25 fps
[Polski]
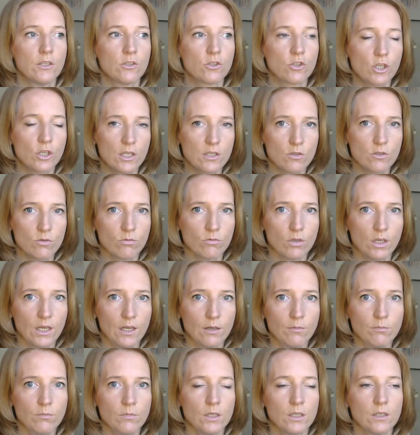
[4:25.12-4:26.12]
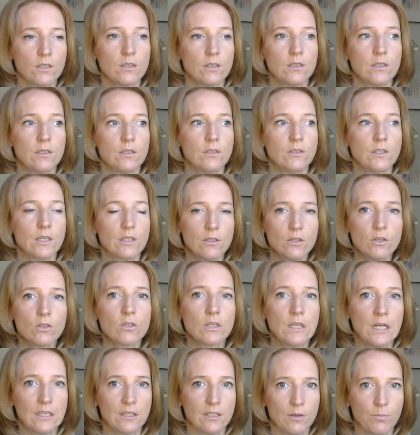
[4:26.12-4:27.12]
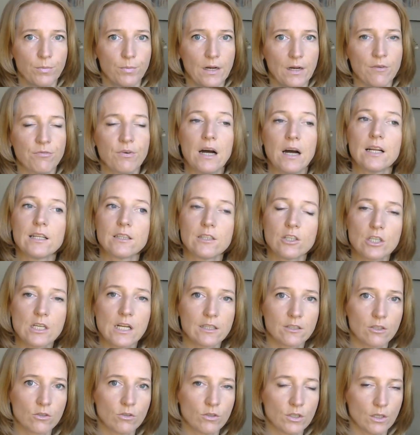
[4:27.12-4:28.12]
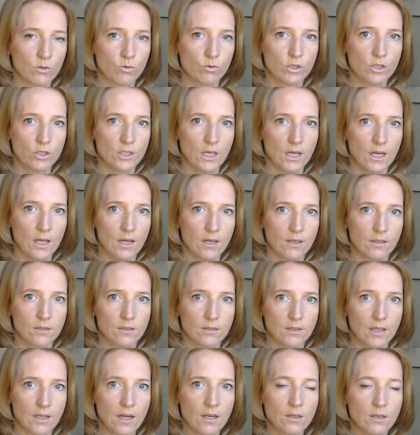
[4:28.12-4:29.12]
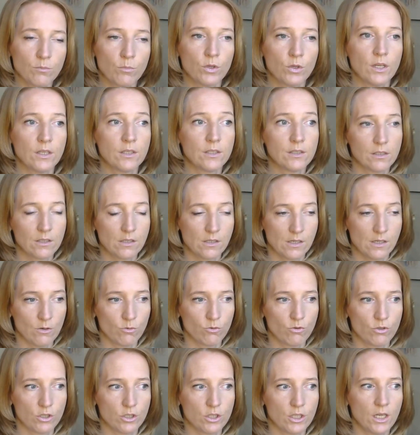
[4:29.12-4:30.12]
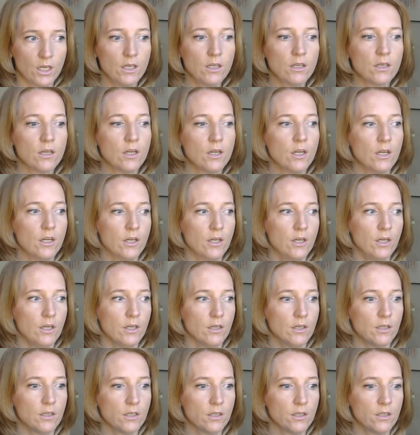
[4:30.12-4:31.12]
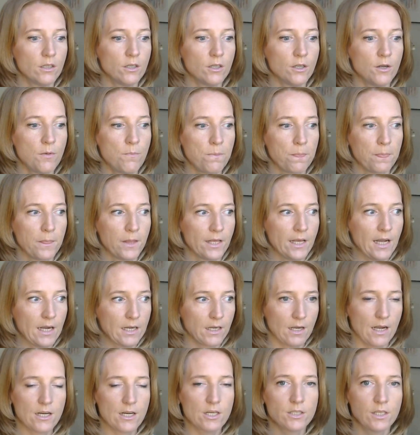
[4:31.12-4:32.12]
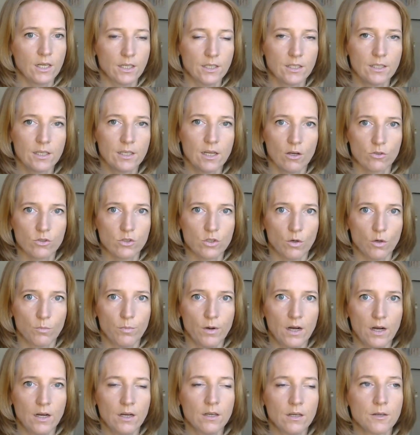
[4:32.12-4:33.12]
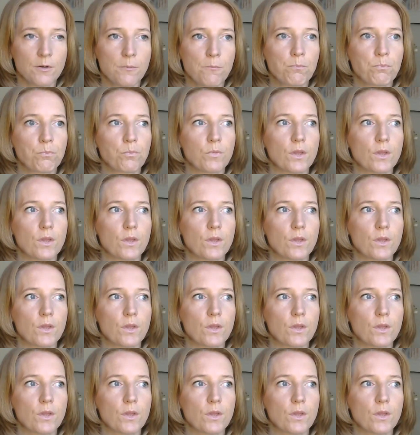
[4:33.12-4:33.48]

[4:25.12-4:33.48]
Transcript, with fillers: Z szacunkiem nie tylko dla tych praw, ale też dla tego nauczyciela, tak? Bo nauczyciel, e, jak każda inna osoba,